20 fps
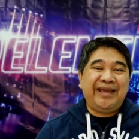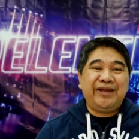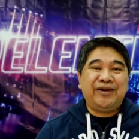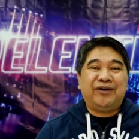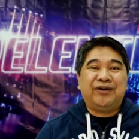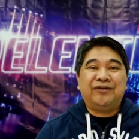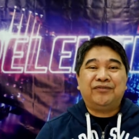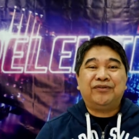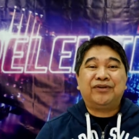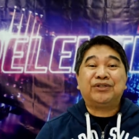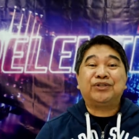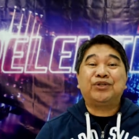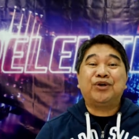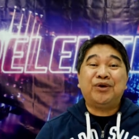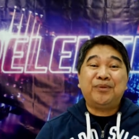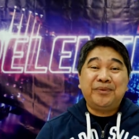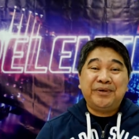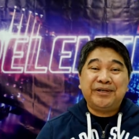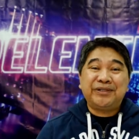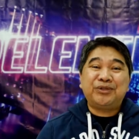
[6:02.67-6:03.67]
of
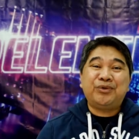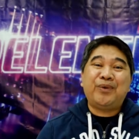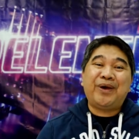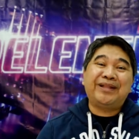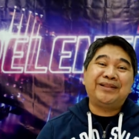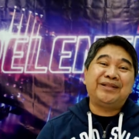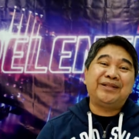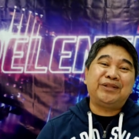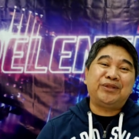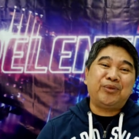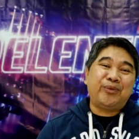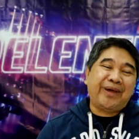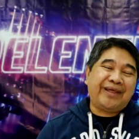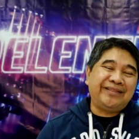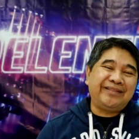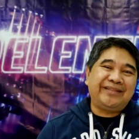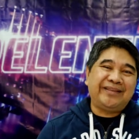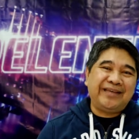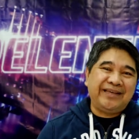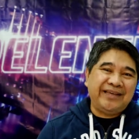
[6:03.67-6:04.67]
October
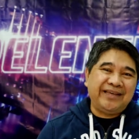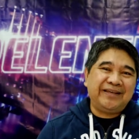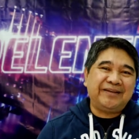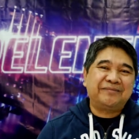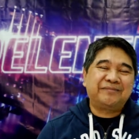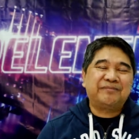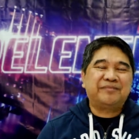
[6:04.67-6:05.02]
2020.